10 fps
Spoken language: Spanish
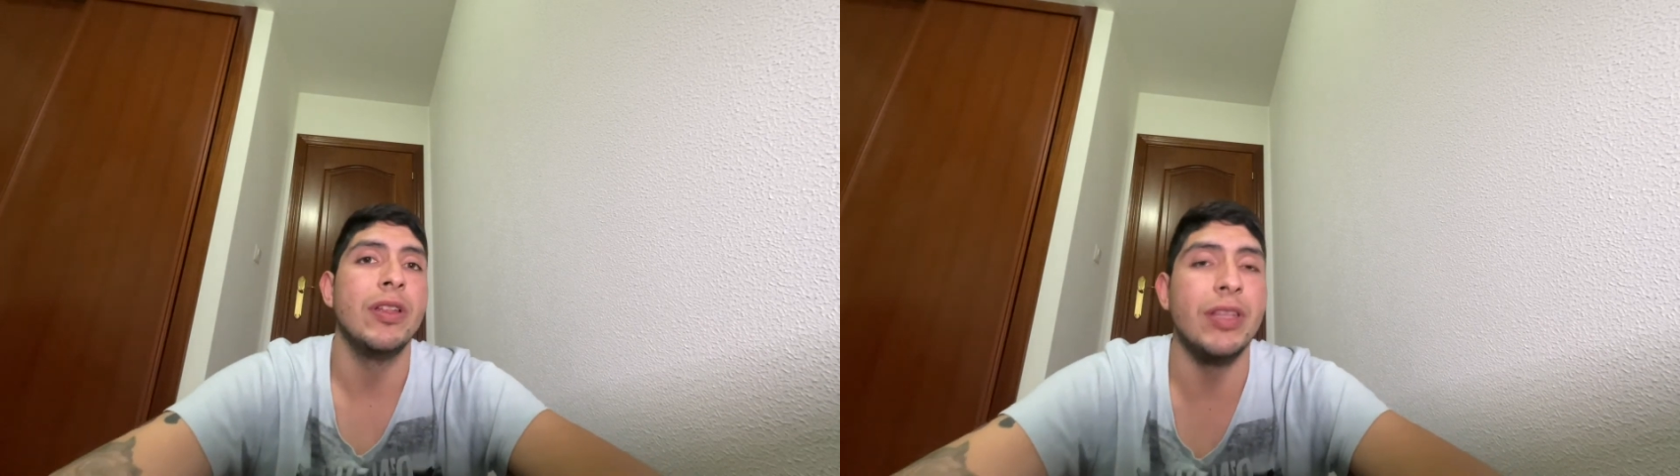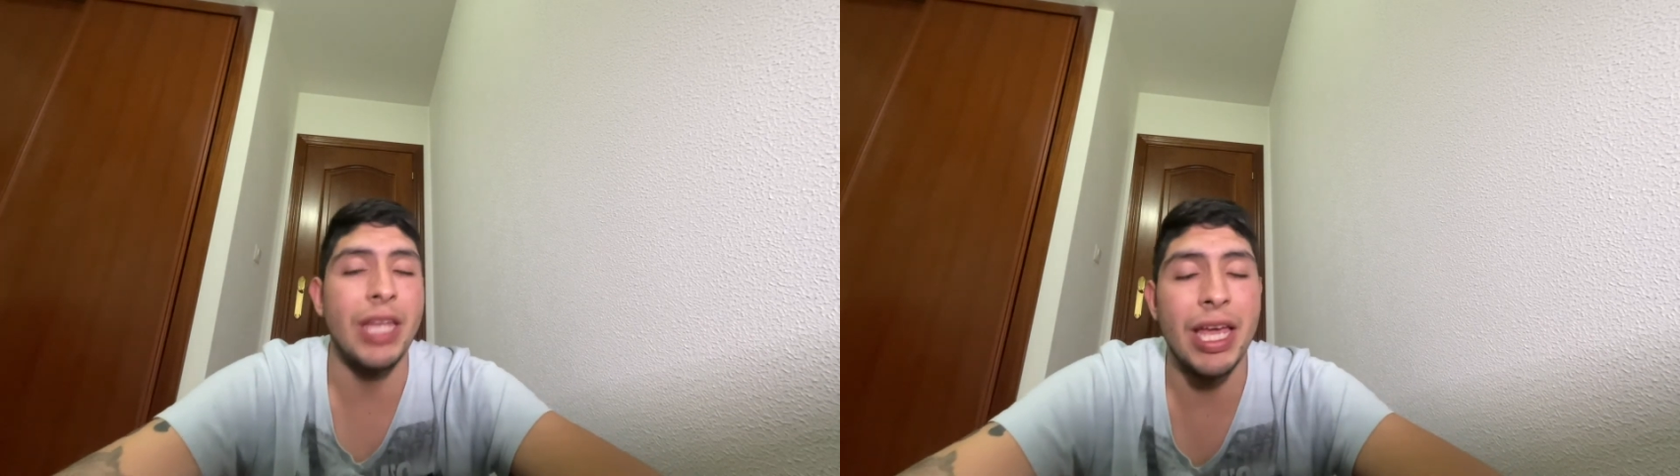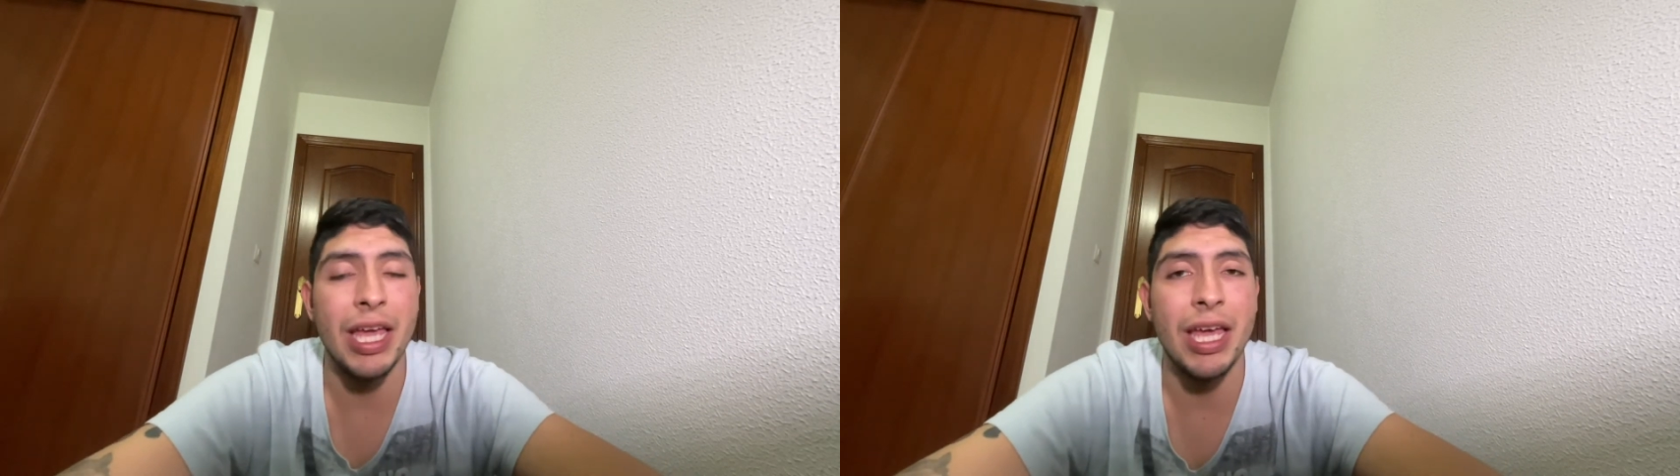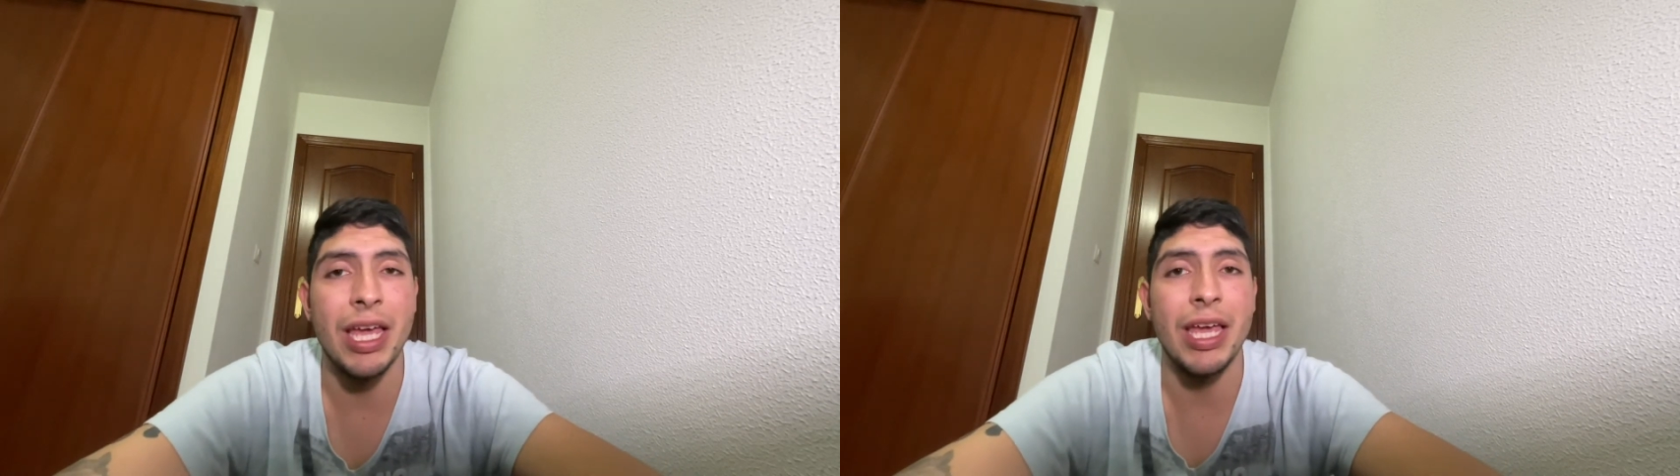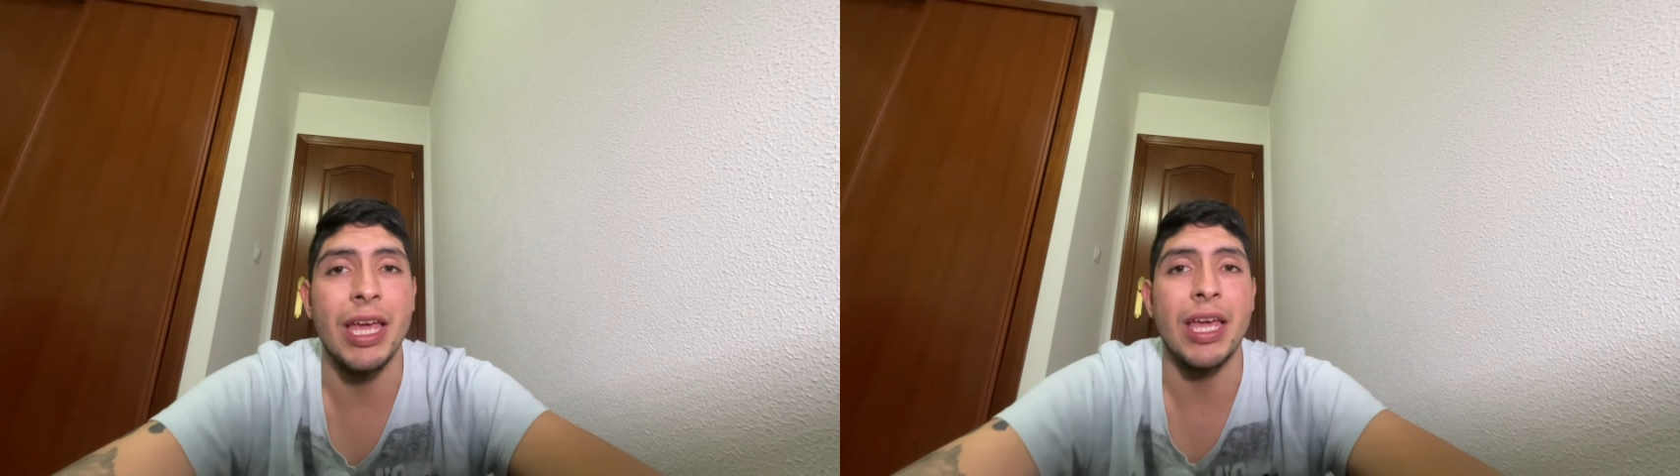
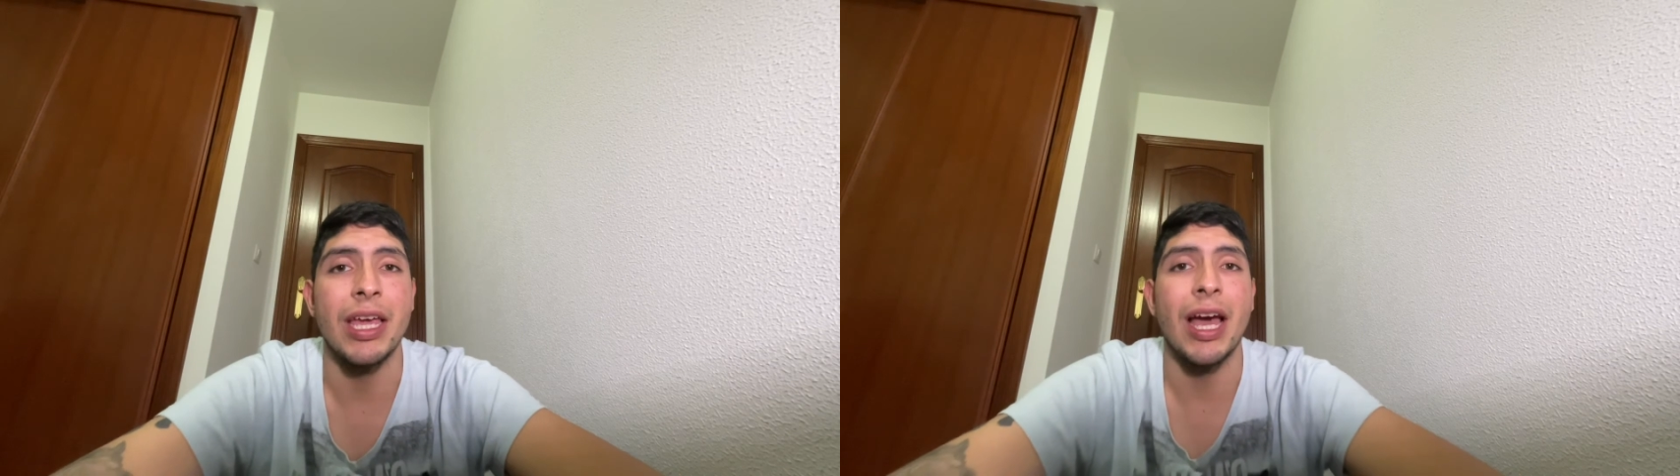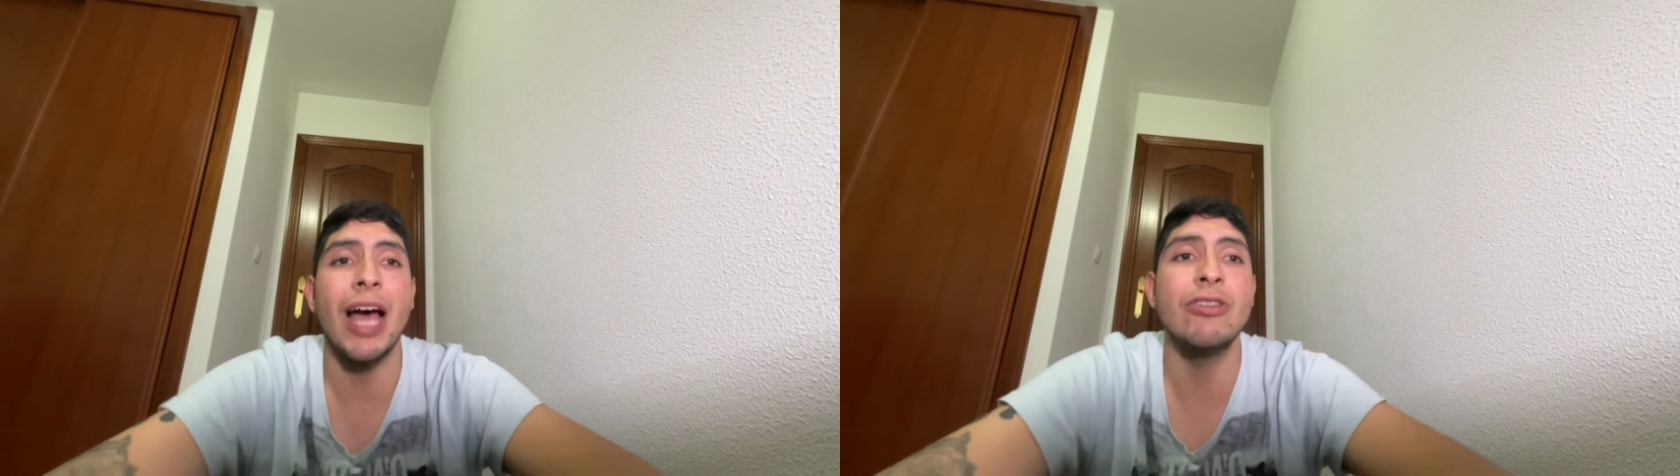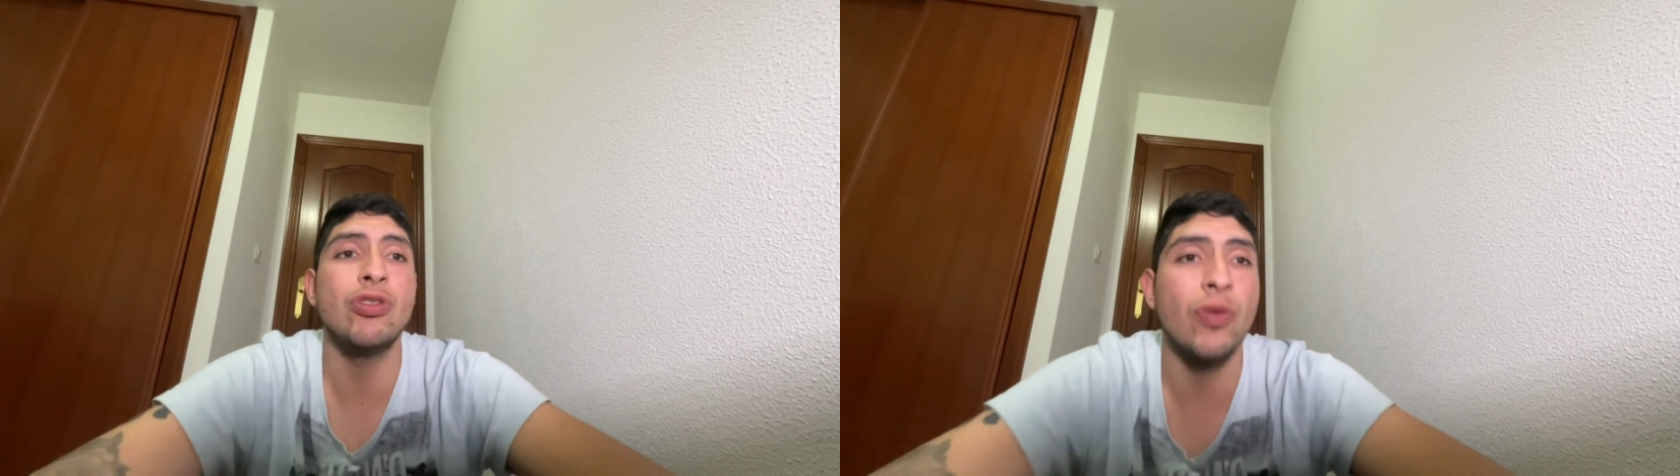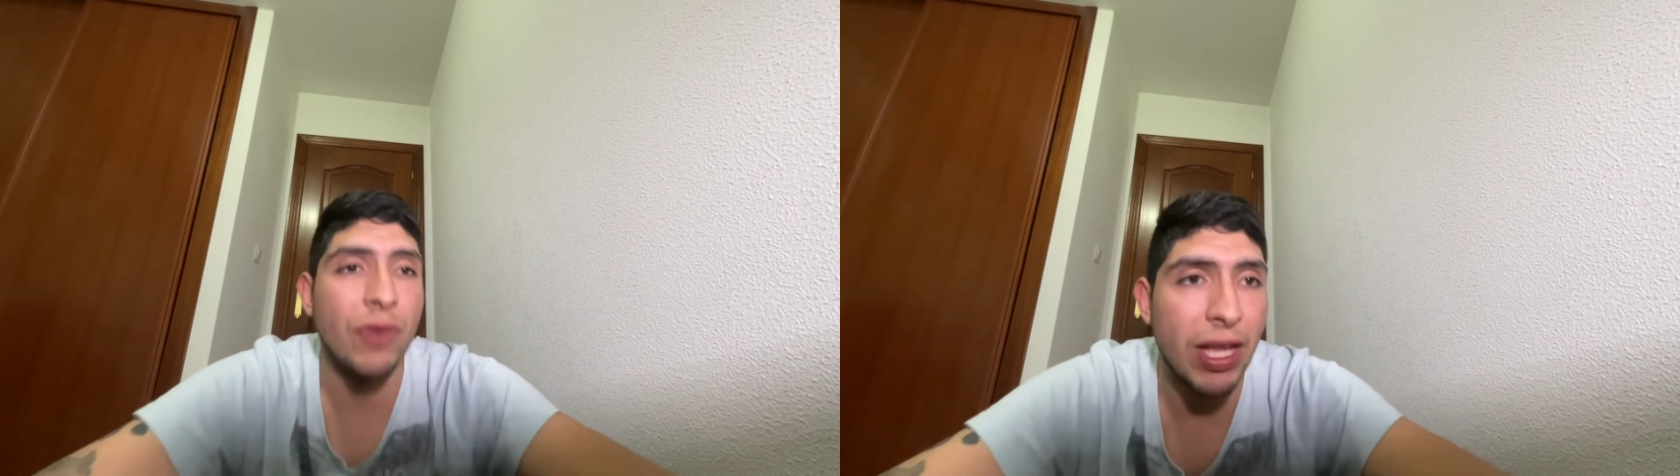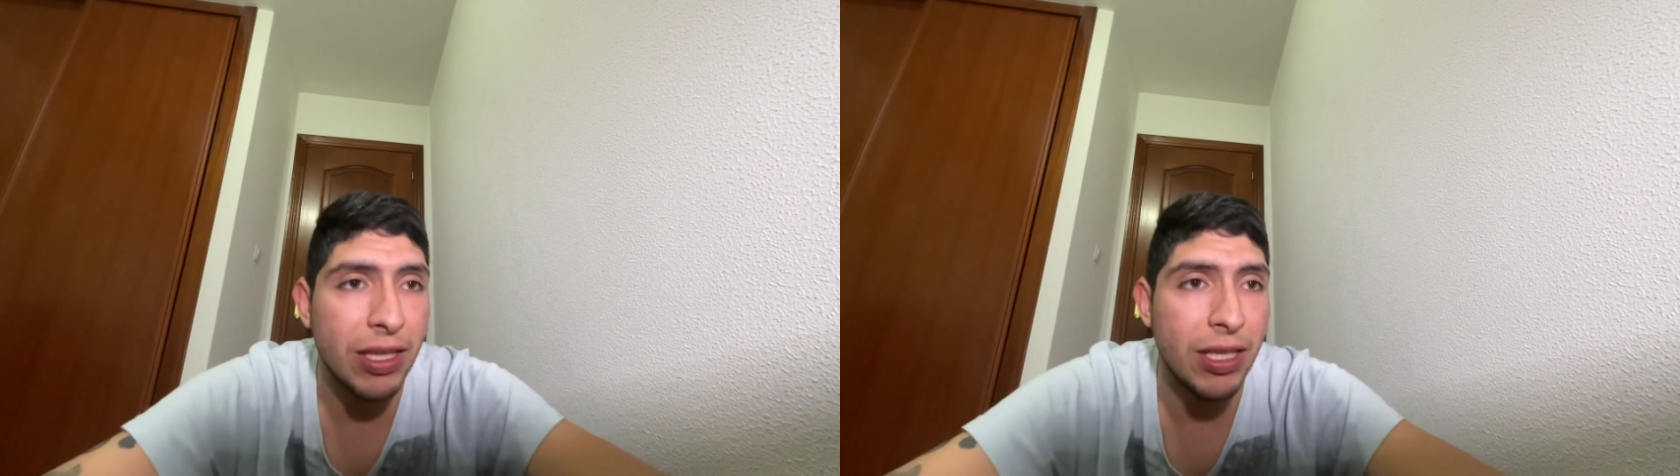de Ansu
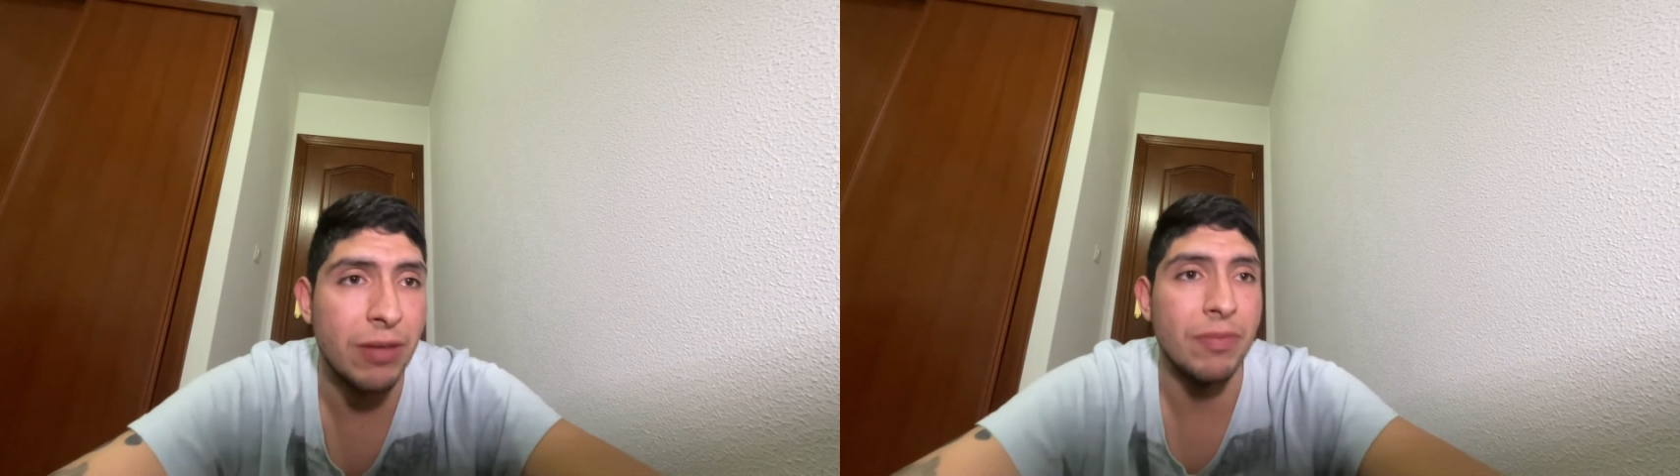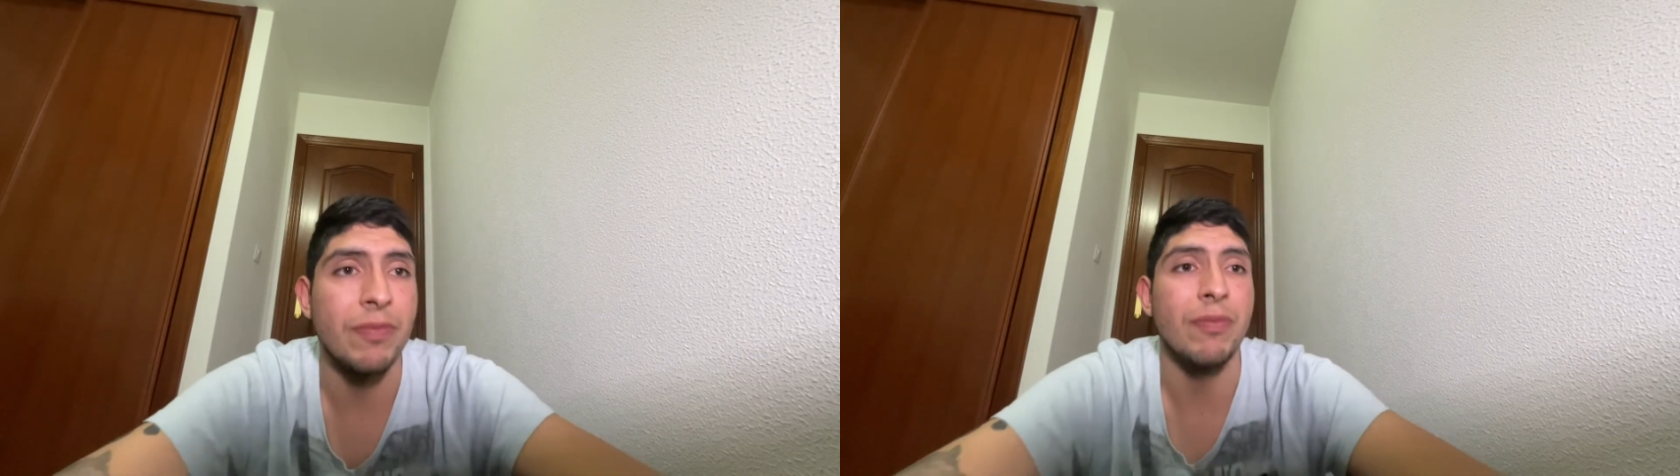Fati.